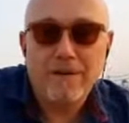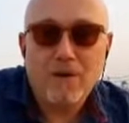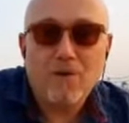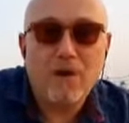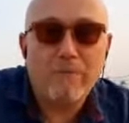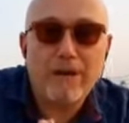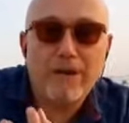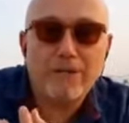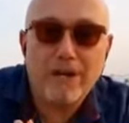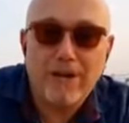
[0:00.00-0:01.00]
وكاميرا
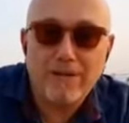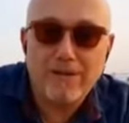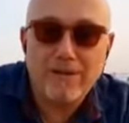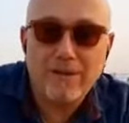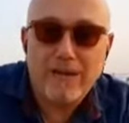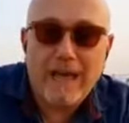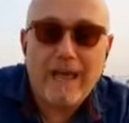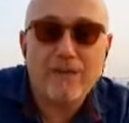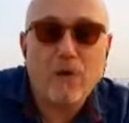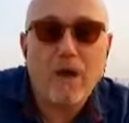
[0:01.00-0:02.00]
نجحت
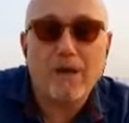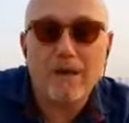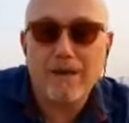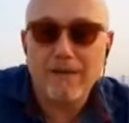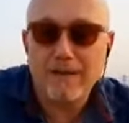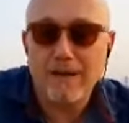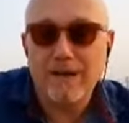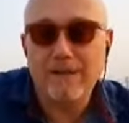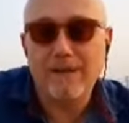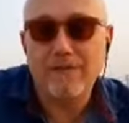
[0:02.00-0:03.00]
أن تحقق هذه
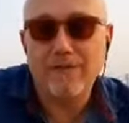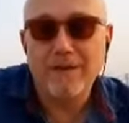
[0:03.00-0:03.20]
الأهداف